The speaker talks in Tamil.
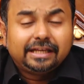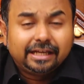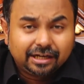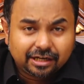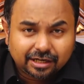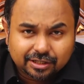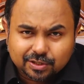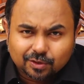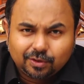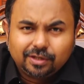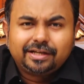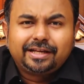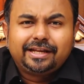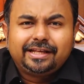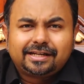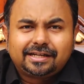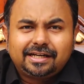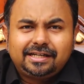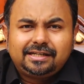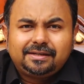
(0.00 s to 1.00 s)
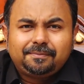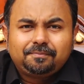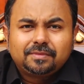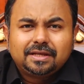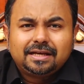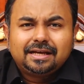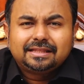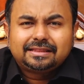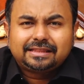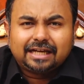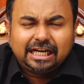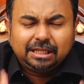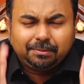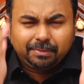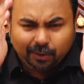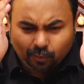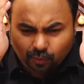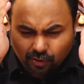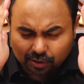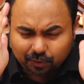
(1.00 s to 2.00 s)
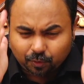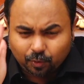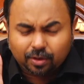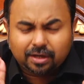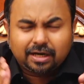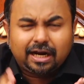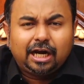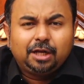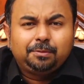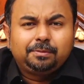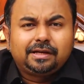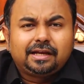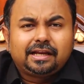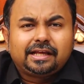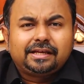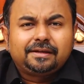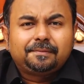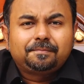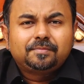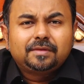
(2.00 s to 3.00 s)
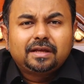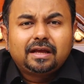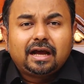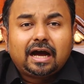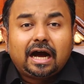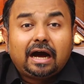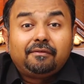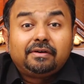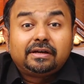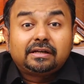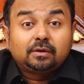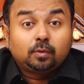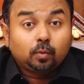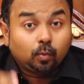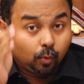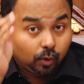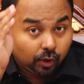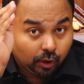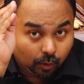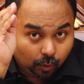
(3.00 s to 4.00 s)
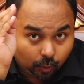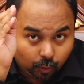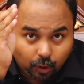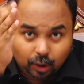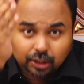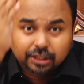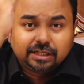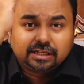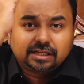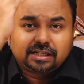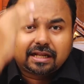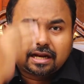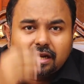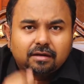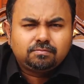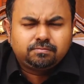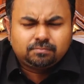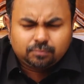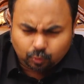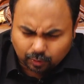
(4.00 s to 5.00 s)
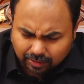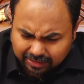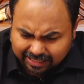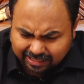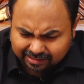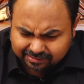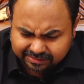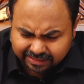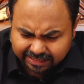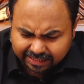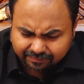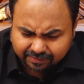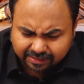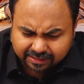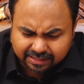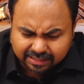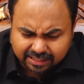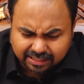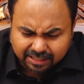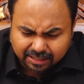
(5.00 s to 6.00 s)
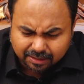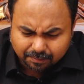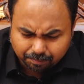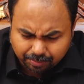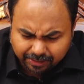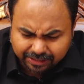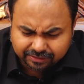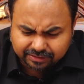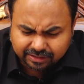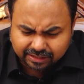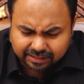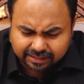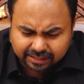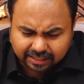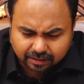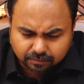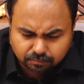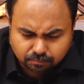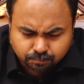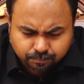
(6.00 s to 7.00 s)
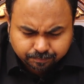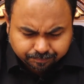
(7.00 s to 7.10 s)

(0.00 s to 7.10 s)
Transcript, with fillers: என்று சொல்லுகிறீர்கள் தனிமை உங்களுக்கு ஒரு நாளும் இல்லை அவர் உங்களோடு இருக்கிறார் உங்கள் கரத்தை அவர் பிடித்திருக்கிறார்